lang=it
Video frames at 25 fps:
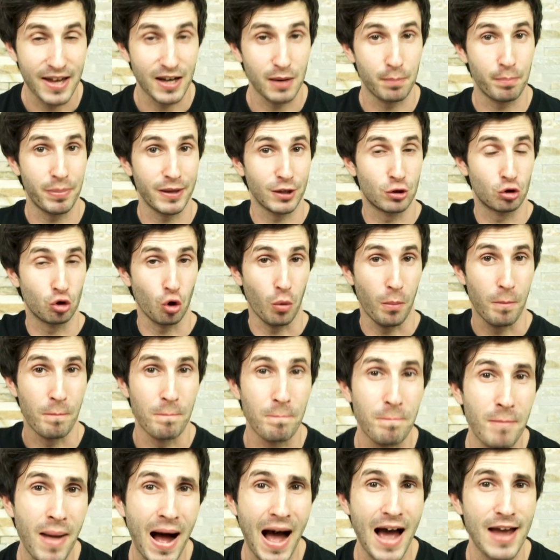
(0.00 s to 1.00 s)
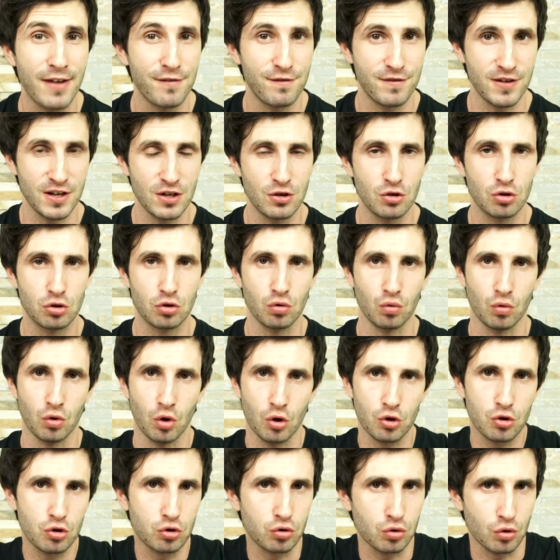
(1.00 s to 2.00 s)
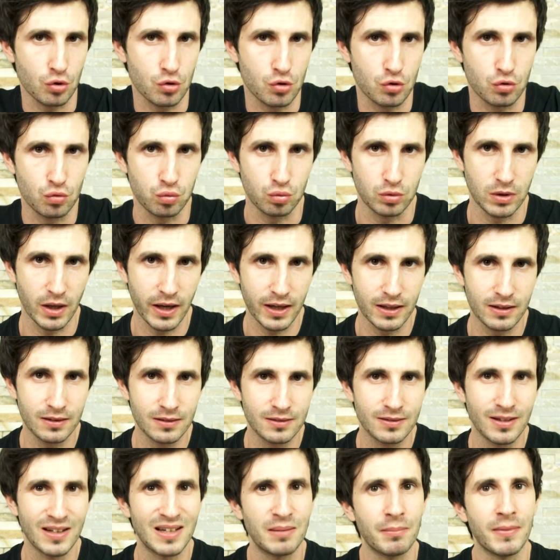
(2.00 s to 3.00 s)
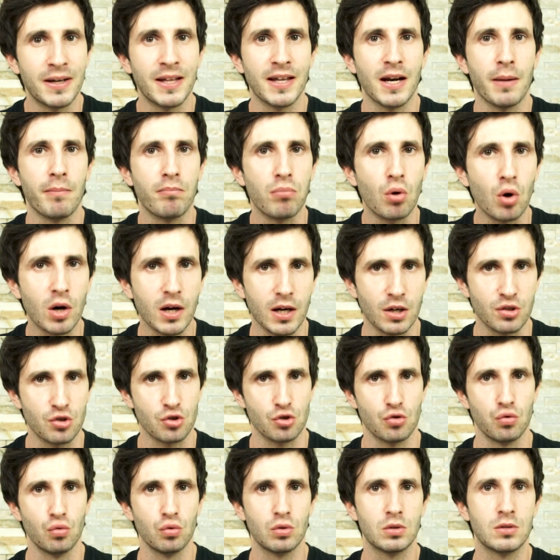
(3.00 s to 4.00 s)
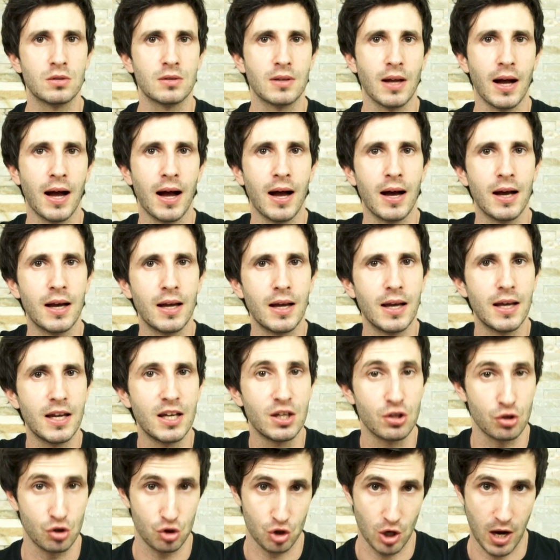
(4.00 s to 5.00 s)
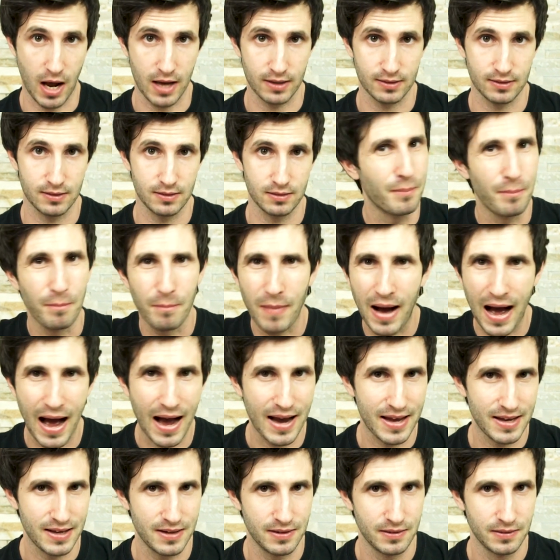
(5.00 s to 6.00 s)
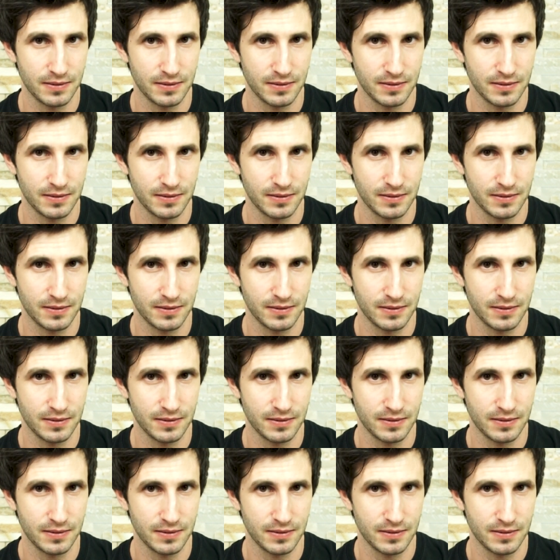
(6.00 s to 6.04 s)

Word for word: ripeto, mai visto un nostro studente rimanere a bocca asciutta in chat Mai